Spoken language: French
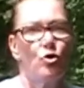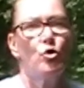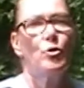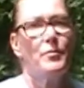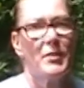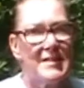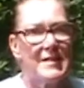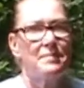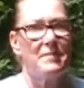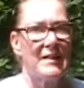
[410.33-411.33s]
toutes
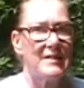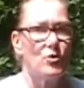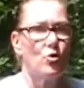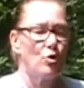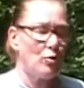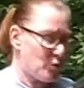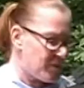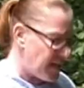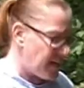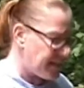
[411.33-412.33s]
petites particules pour que
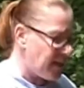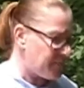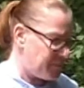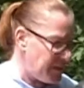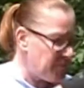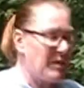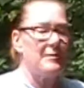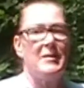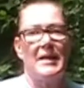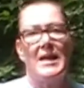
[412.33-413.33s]
ça l'adapte bien, bien,
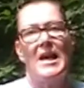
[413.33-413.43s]
bien